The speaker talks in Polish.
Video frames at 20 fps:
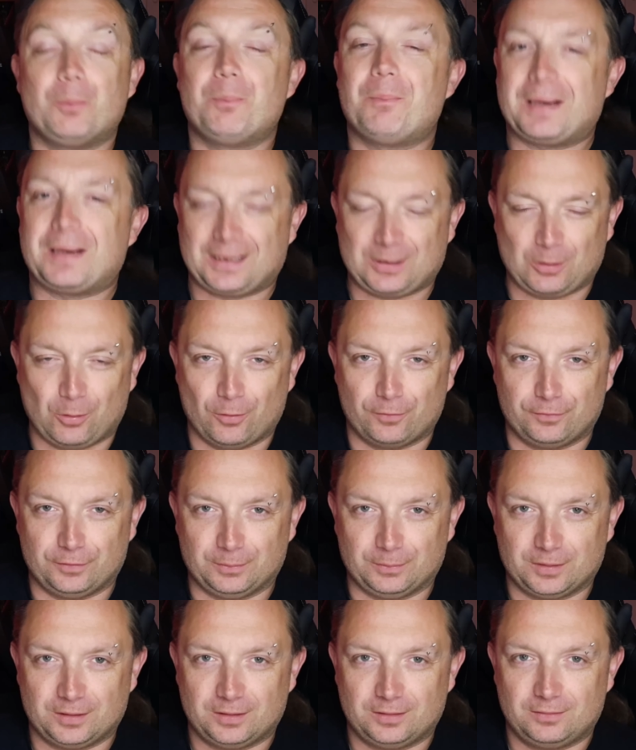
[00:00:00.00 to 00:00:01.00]

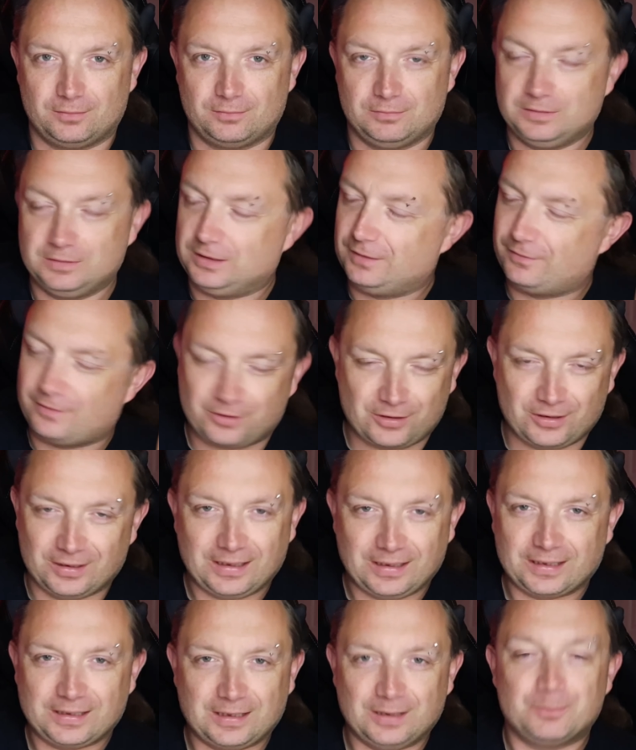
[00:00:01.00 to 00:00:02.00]
markowym nieważne
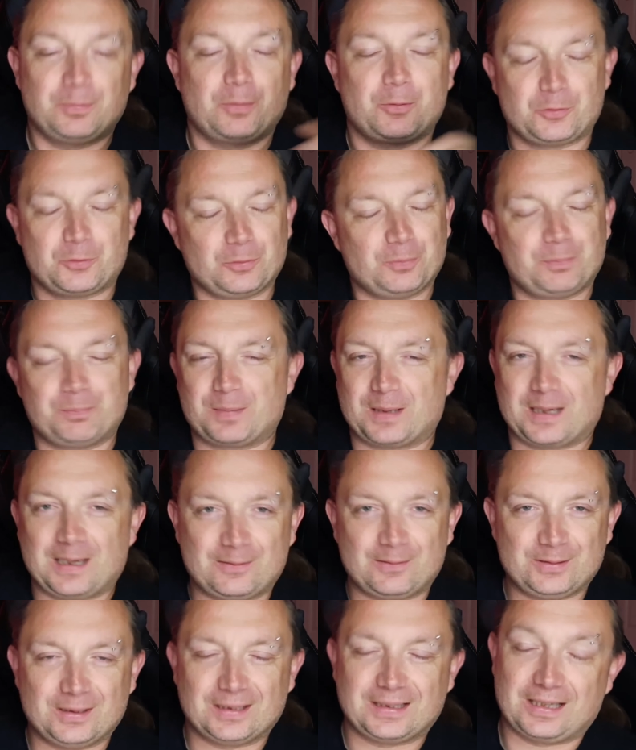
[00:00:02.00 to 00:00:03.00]
jakie, po prostu
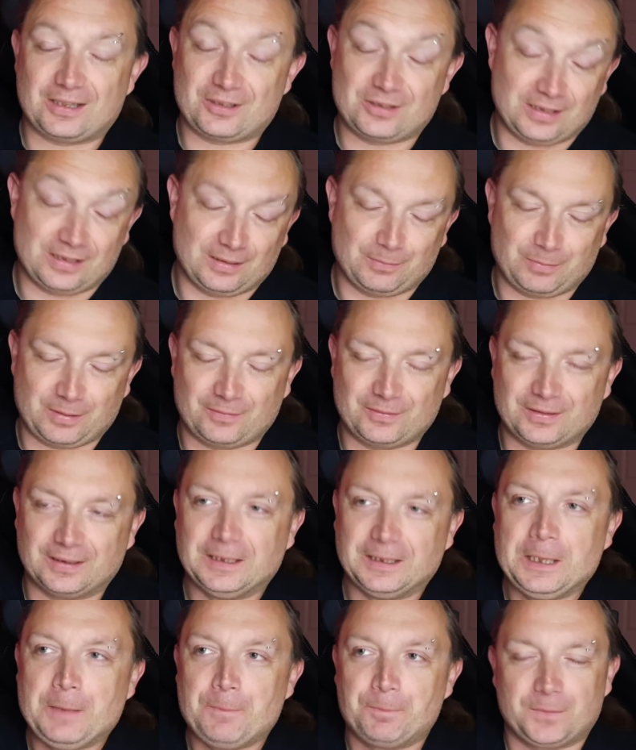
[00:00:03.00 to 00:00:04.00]
prawie każde, a naprawdę
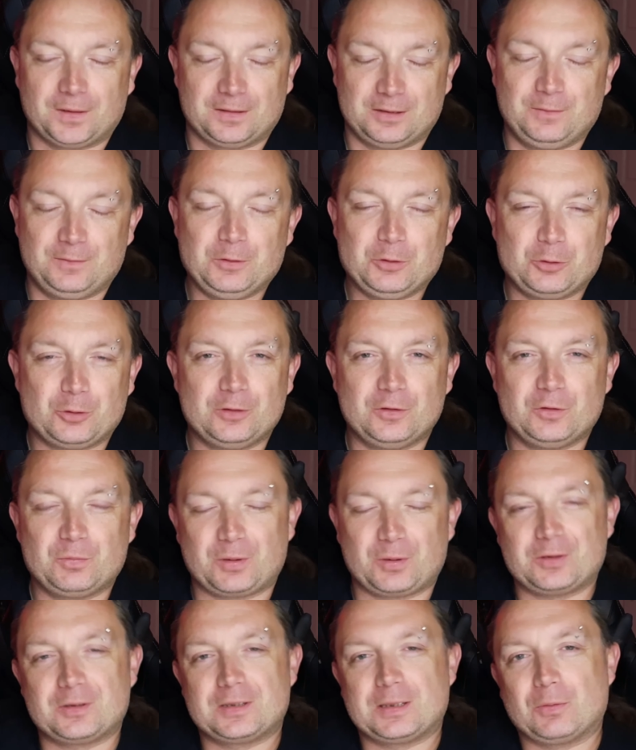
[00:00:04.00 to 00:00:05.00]

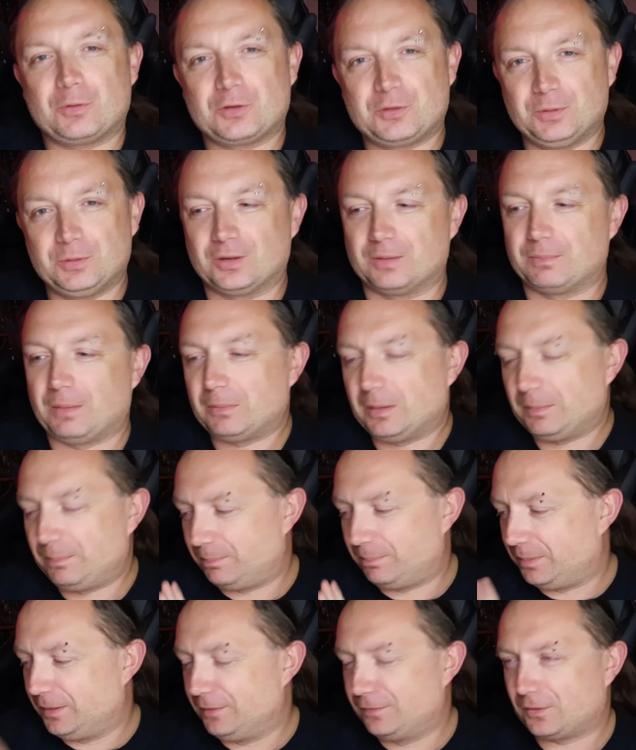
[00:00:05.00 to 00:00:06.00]
99% zostało zmienione. Mamy
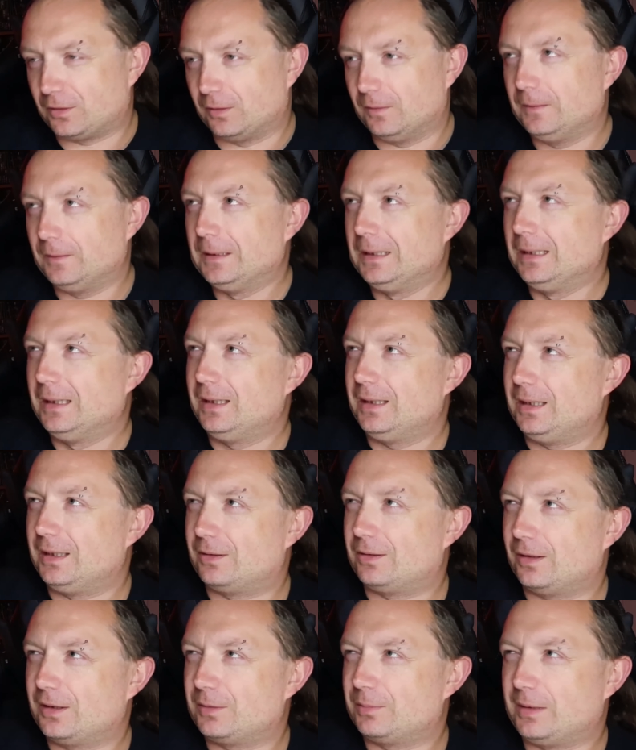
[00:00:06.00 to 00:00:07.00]
piwko i
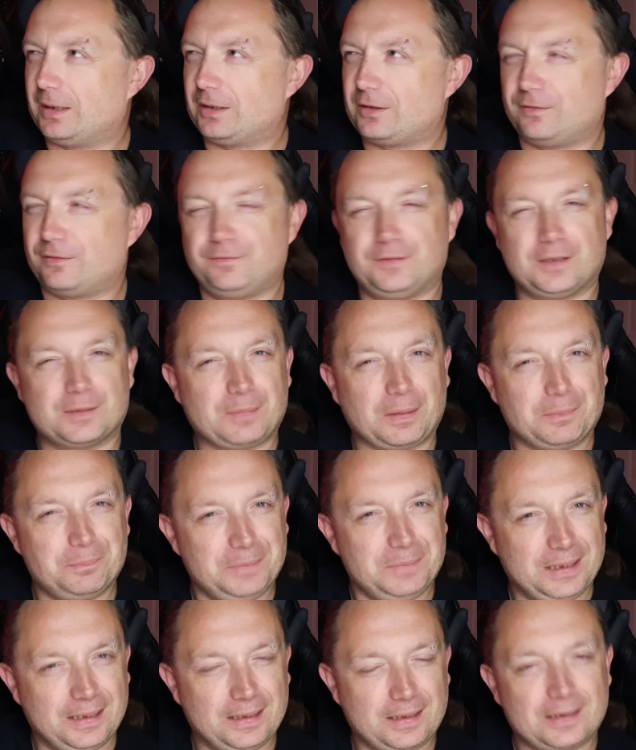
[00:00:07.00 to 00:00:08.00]
to jest bodajże firma
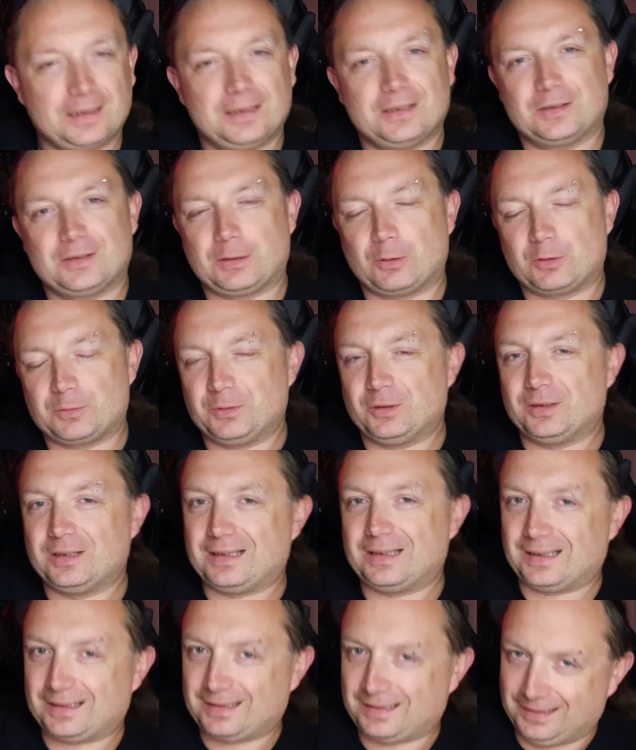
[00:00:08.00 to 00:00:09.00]
Miller, zostało zmienione
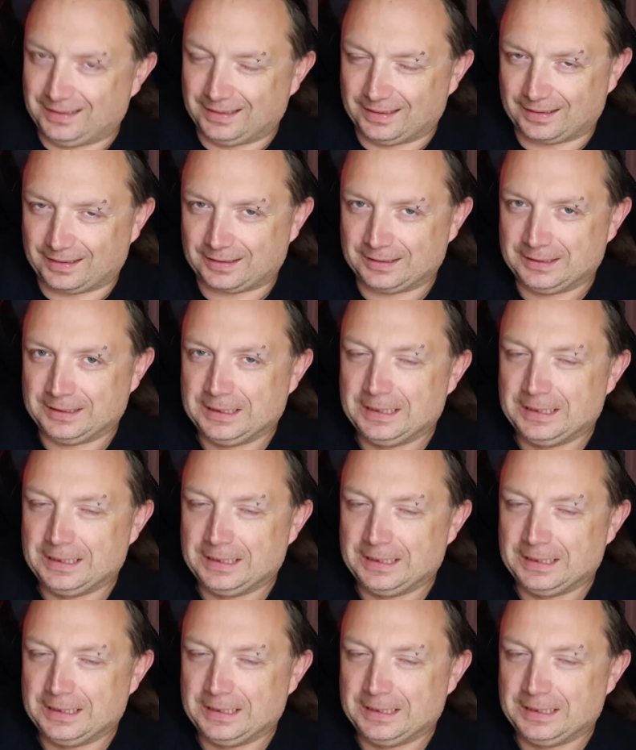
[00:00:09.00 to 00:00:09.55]
na Killer.